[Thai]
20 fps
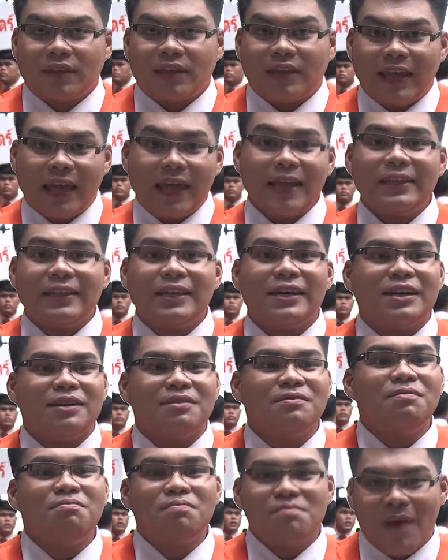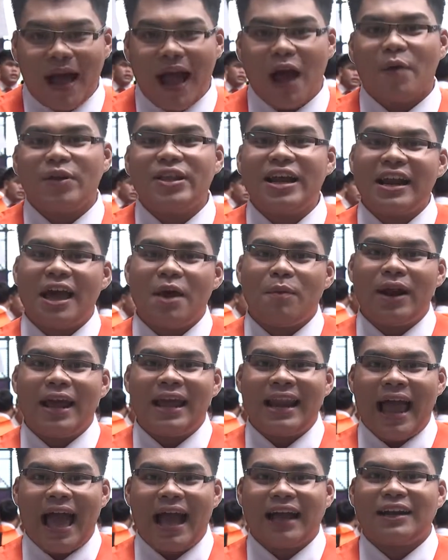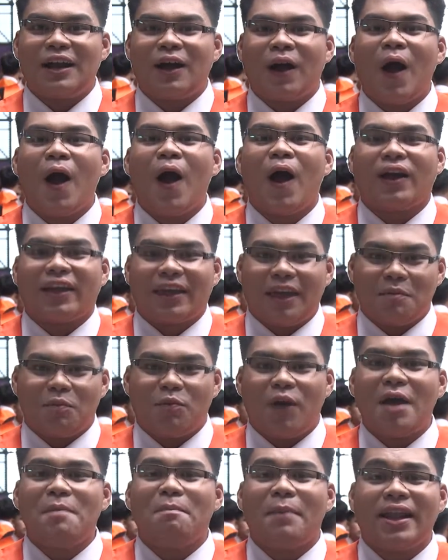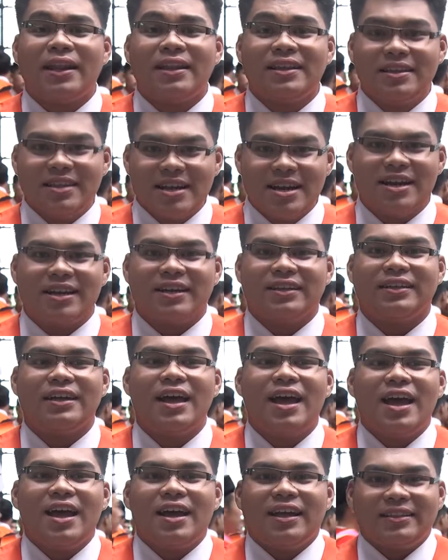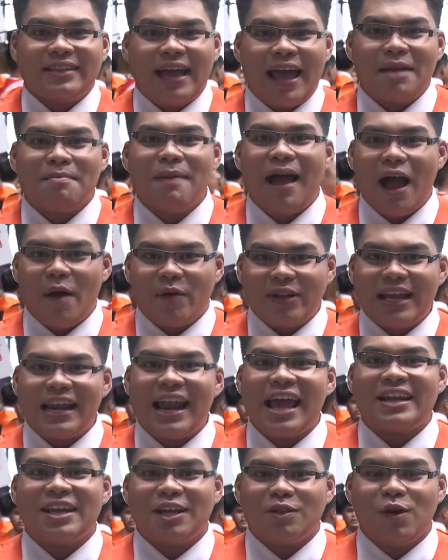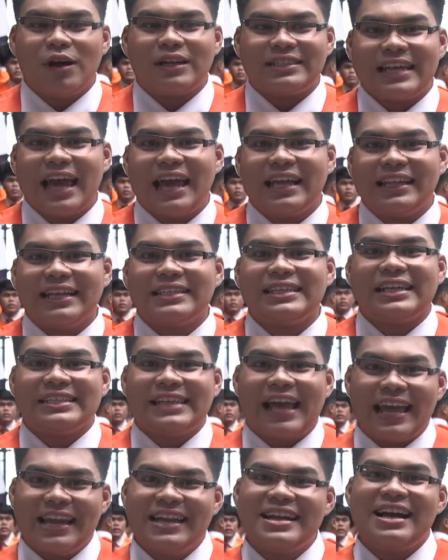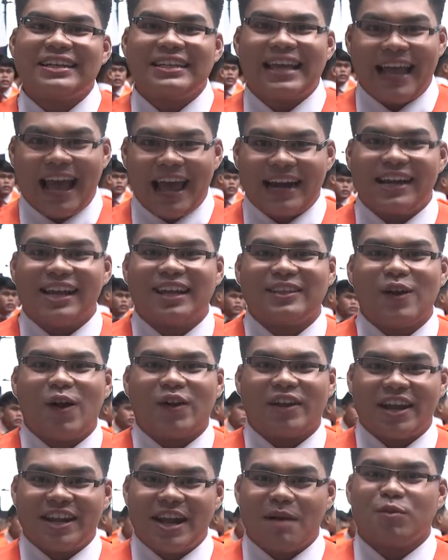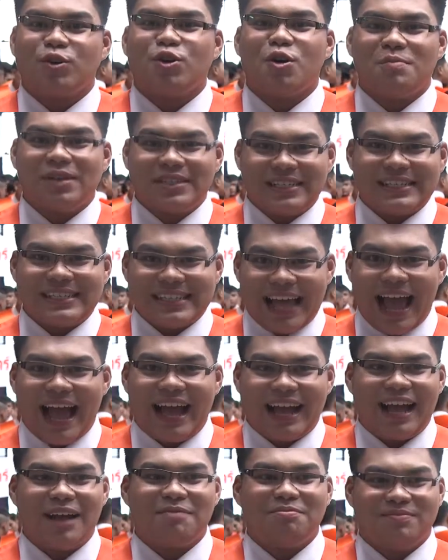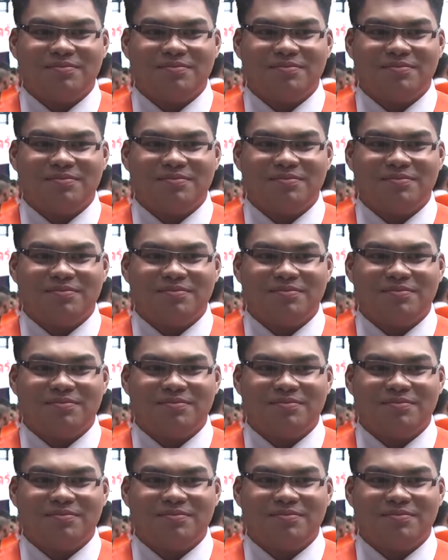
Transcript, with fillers: ๆ คิดถึงมหาวิทยาลัยวลัยลักษณ์แล้วก็เก็บไว้เป็นหนึ่งในมหาวิทยาลัยในดวงใจที่จะใช้เลือกในการเรียนต่อในระดับอุดมศึกษาครับ